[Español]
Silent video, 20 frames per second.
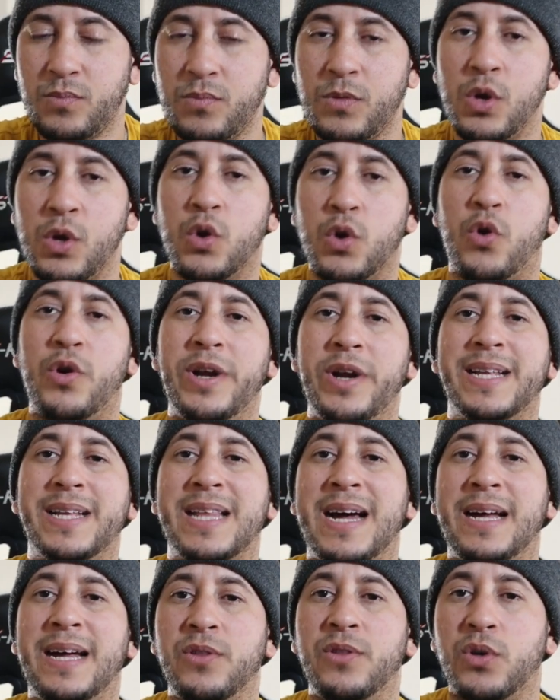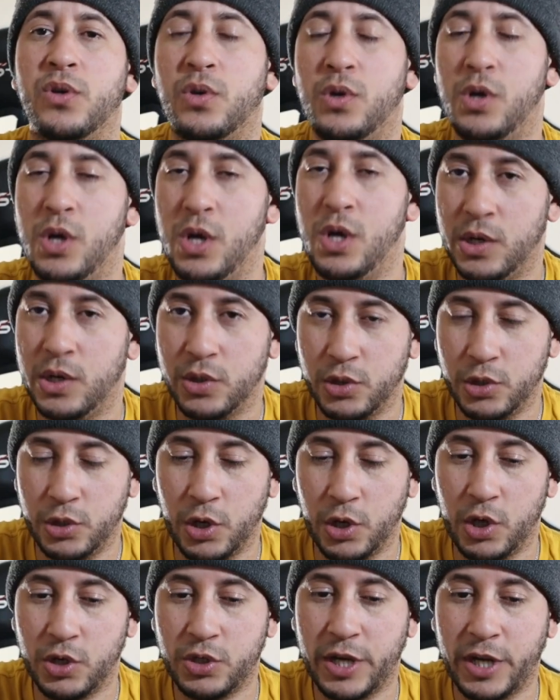conectando
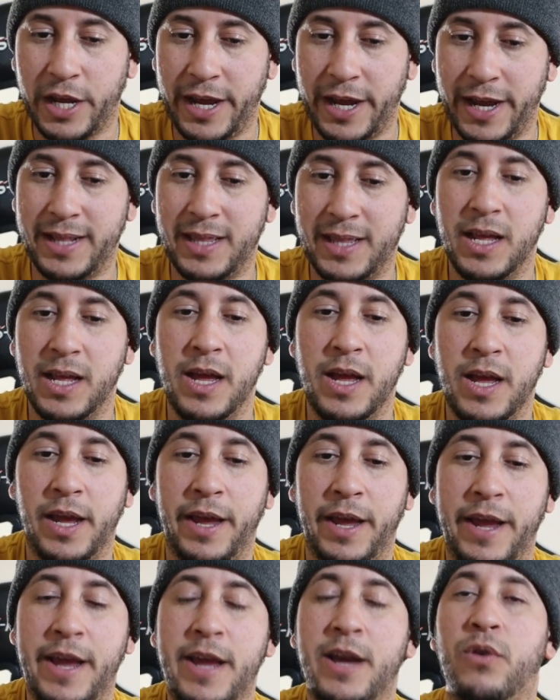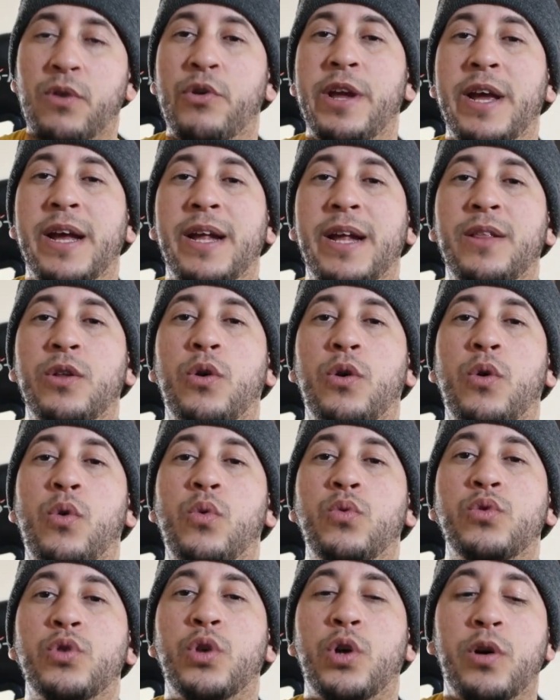dos hits, incluyendo
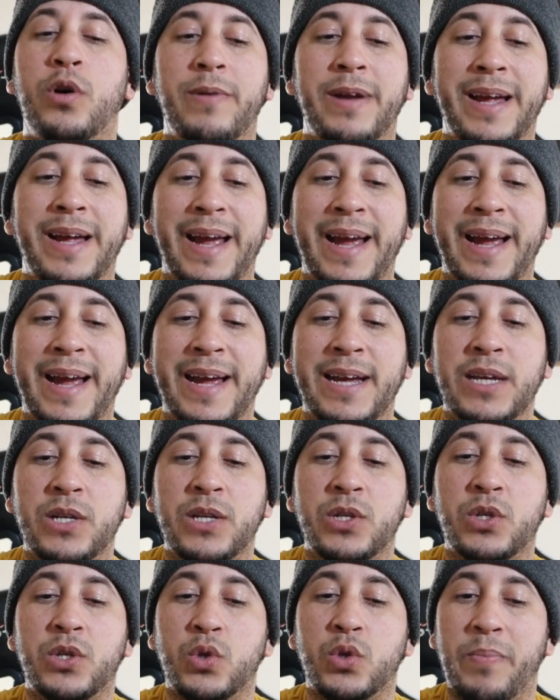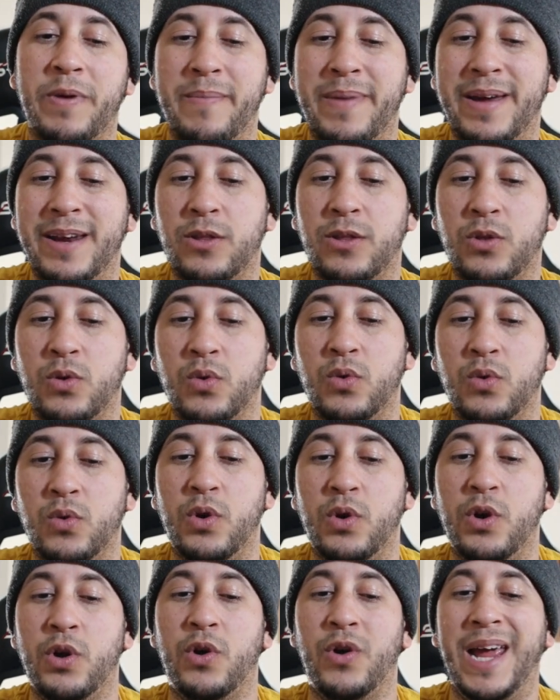un doble en su primer
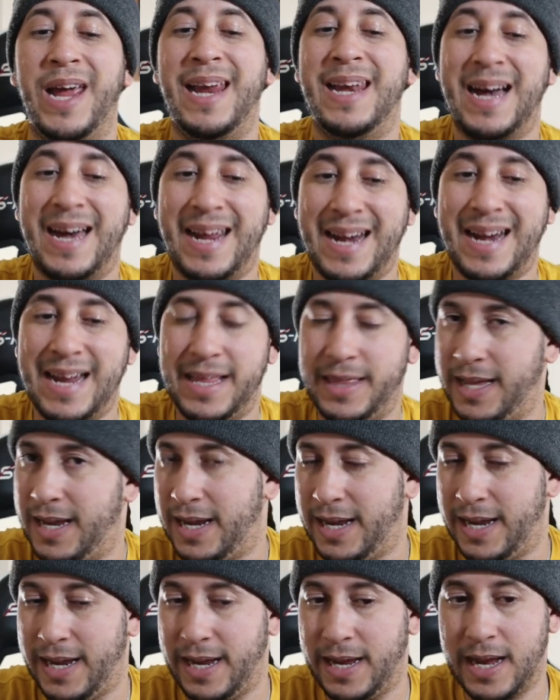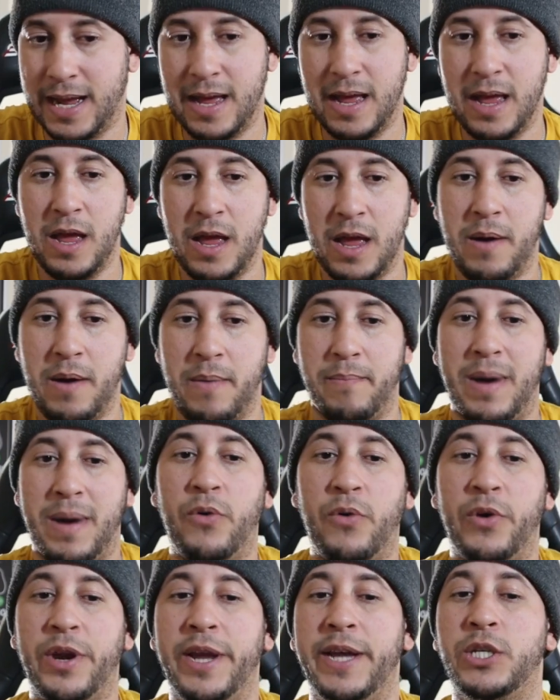turno en la grandes ligas.
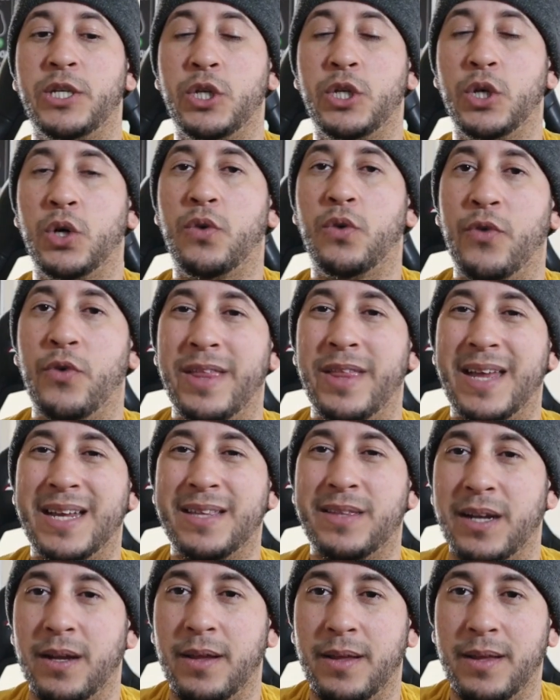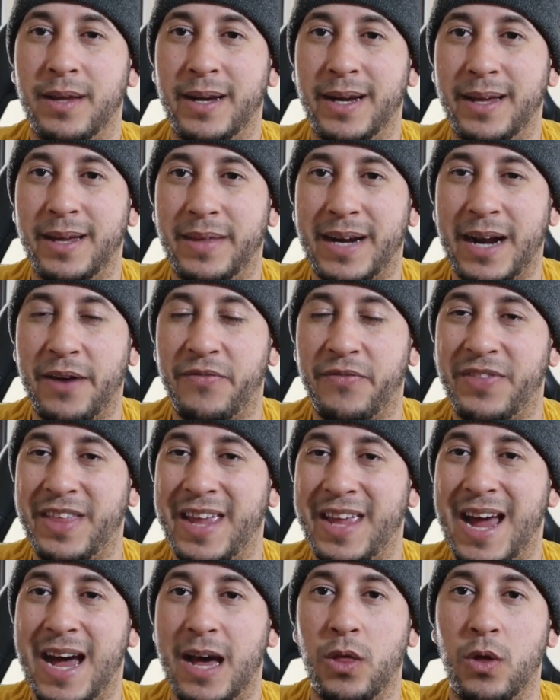Mauricio fue eh,
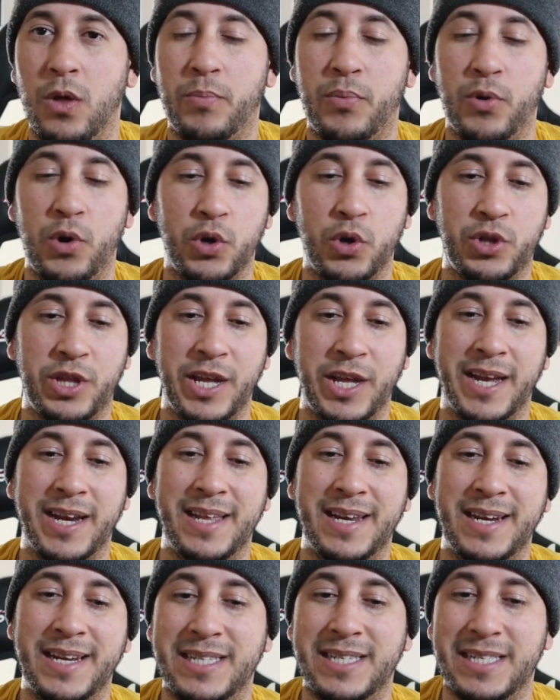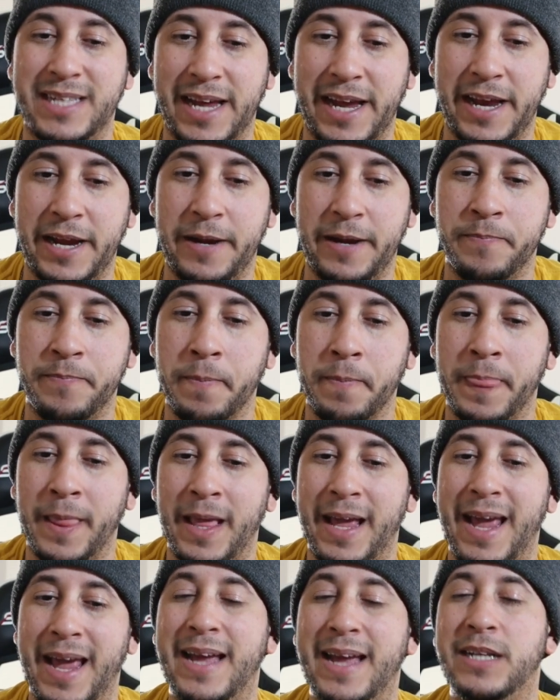drafteado por los Tigres del Licey
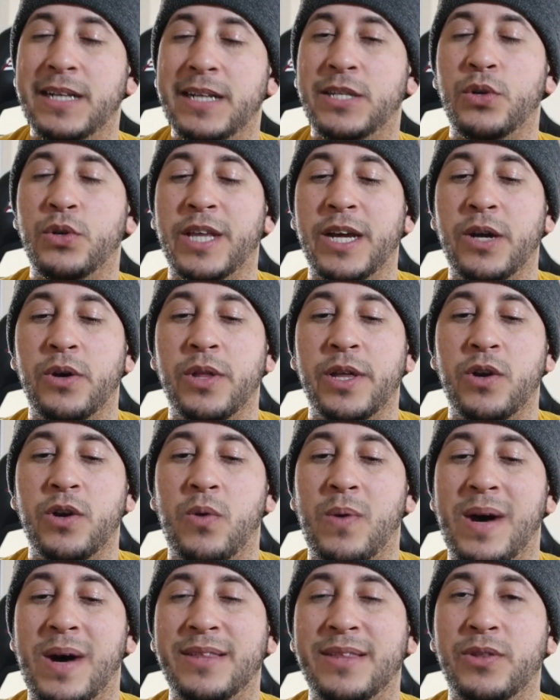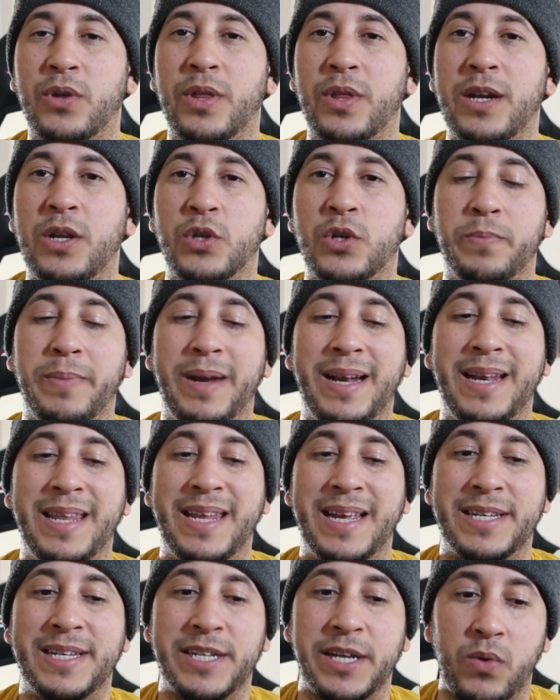en el sorteo de novato del
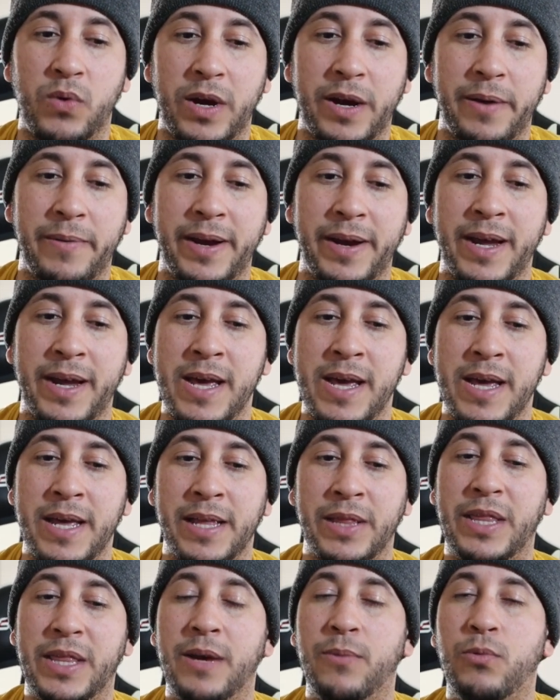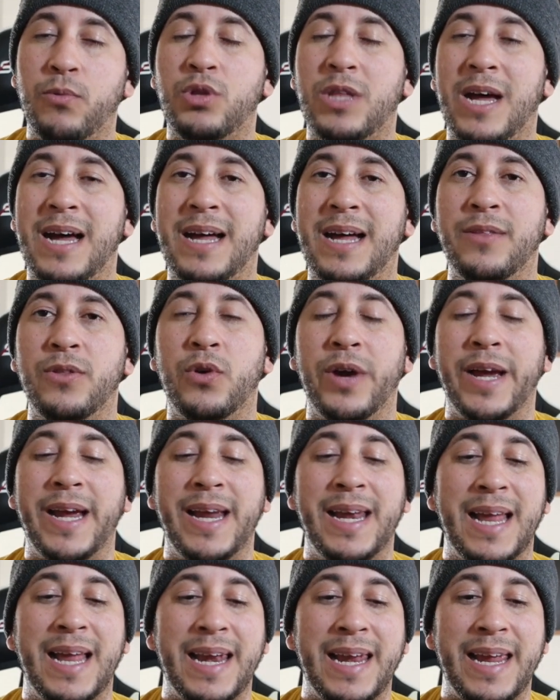2019, debutando en
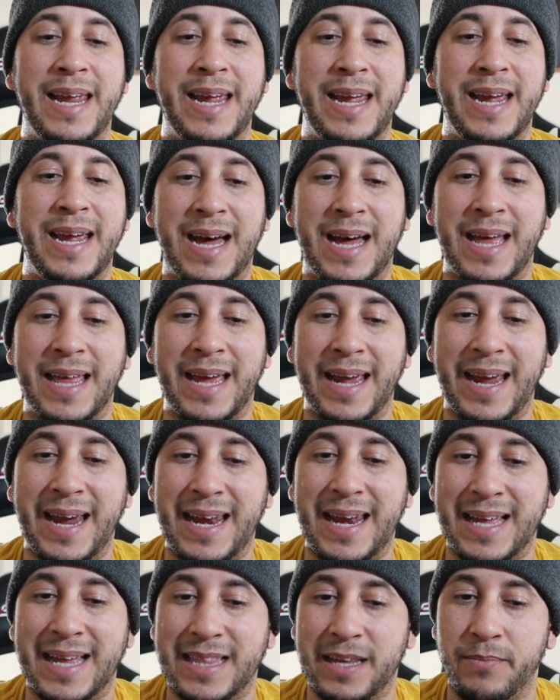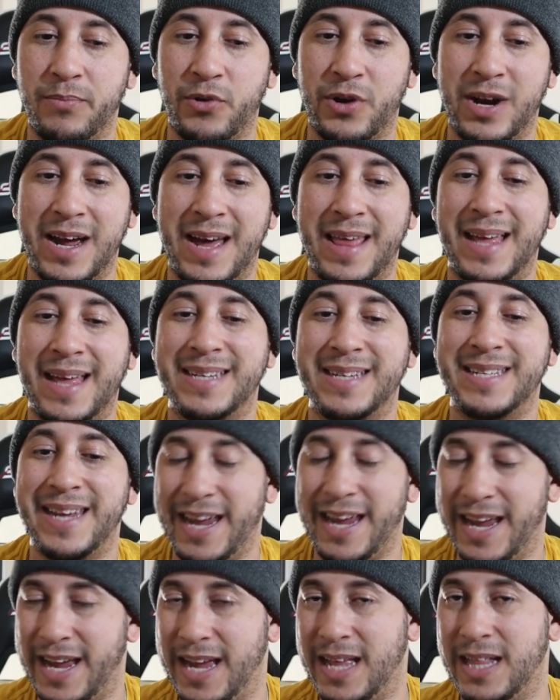la liga en la temporada
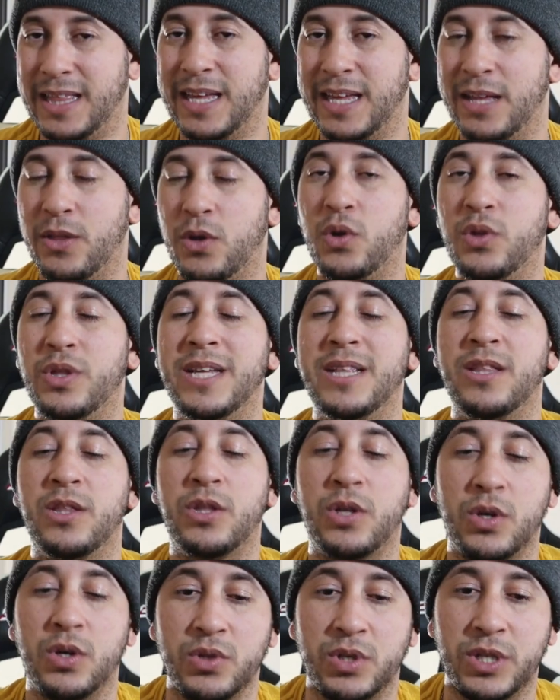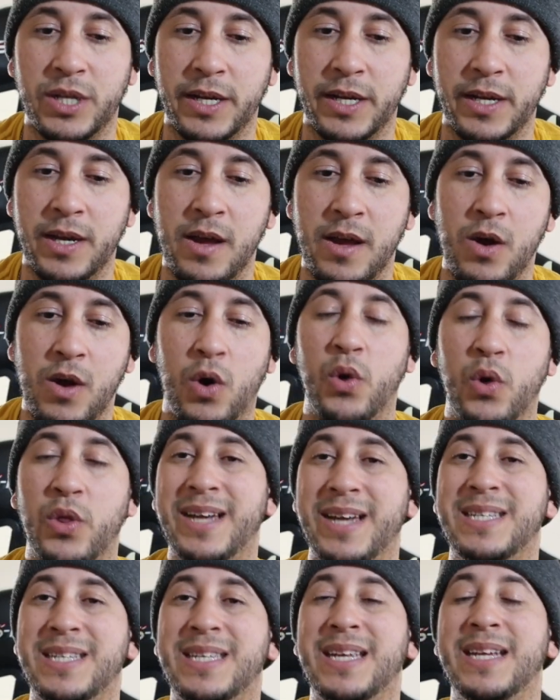siguiente, donde entonces, o
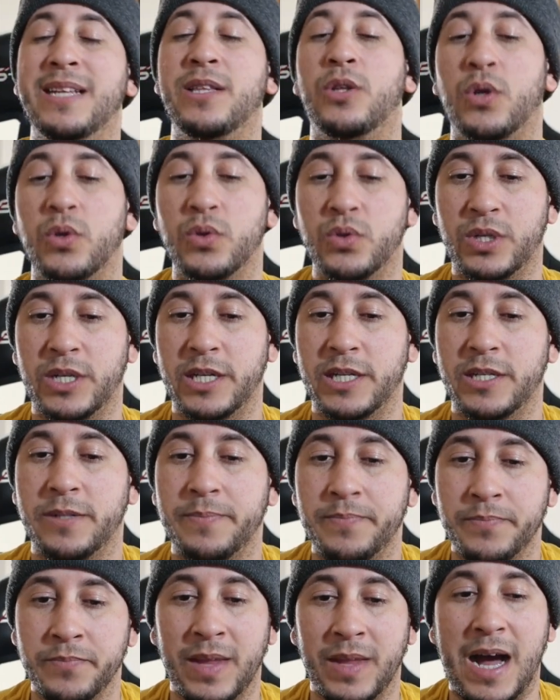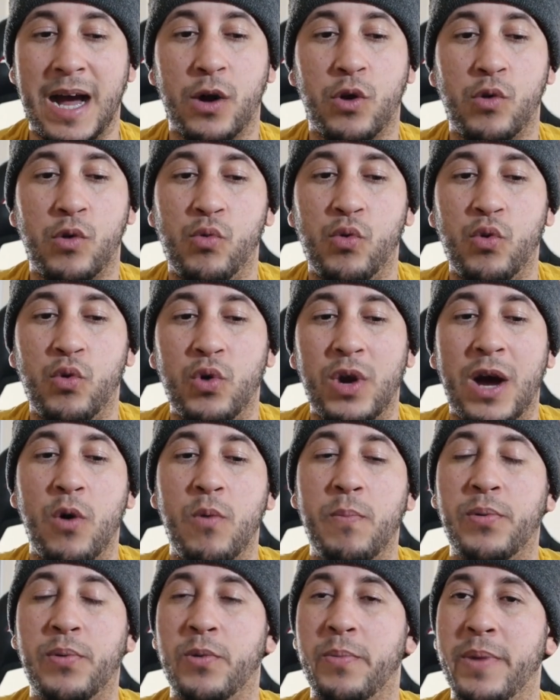desde entonces, acumula
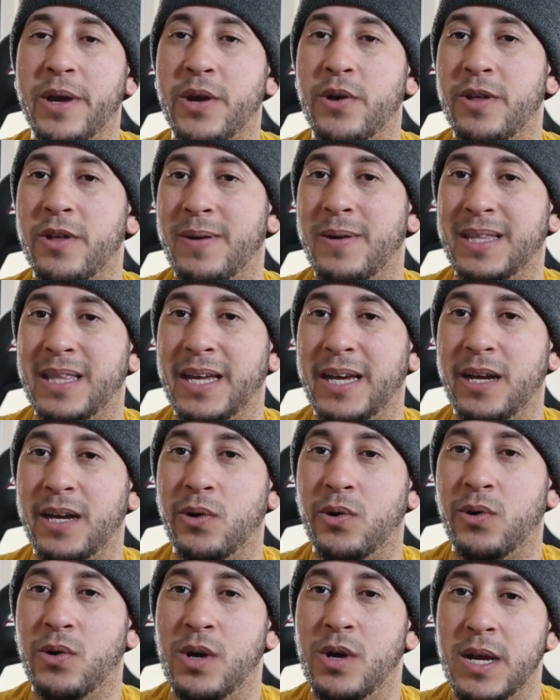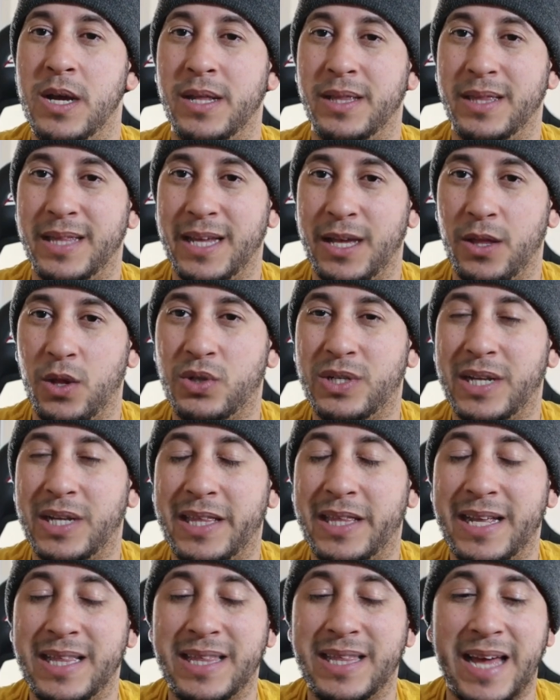un promedio de bateo de
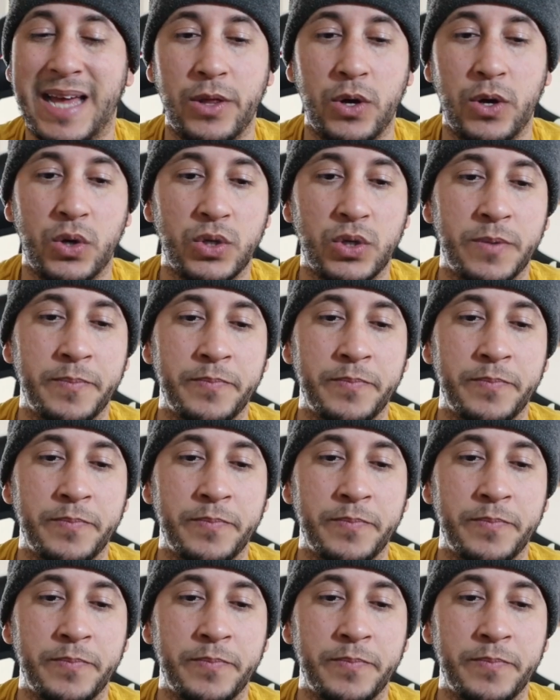2.72,